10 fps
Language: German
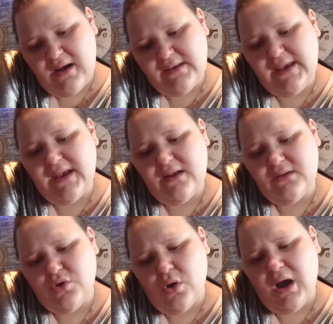nee,
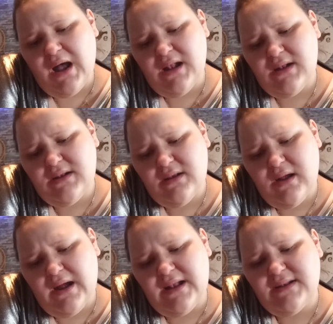doch Al,
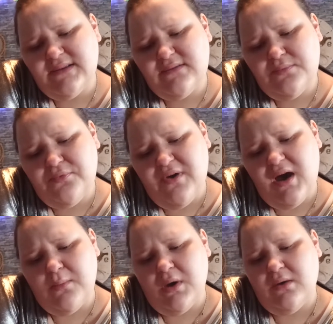
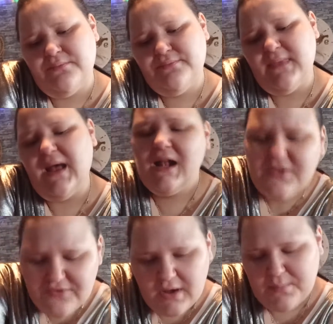Altpharma.
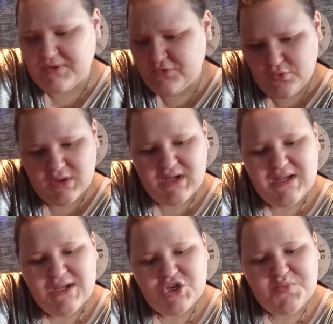Altpharma, so.
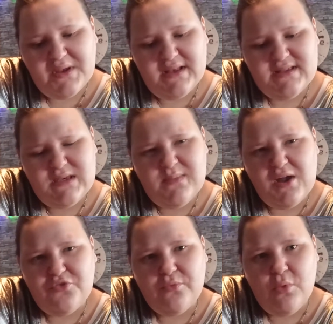Ich meine, das ist die
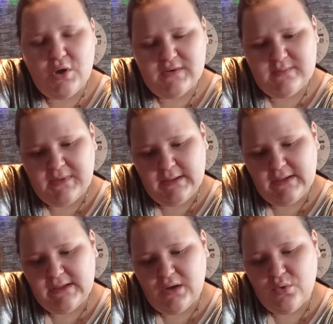Marke vom Rossmann,
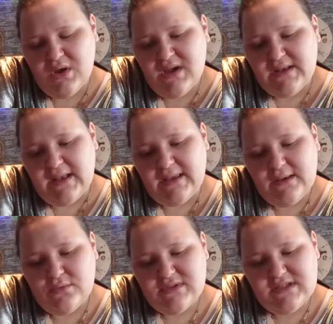genau. Da
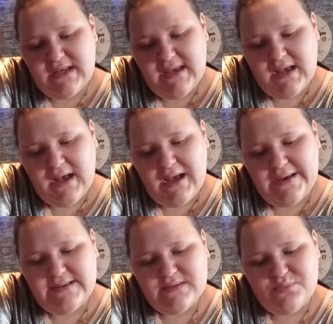ging uns leer
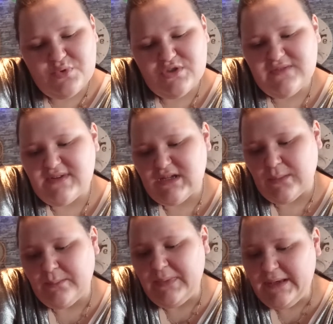Eisen plus
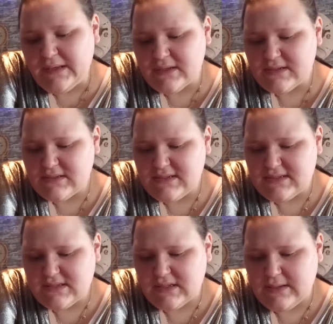Vitamine,
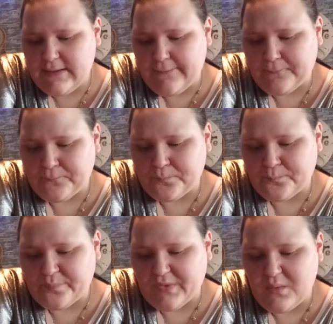diese ähm,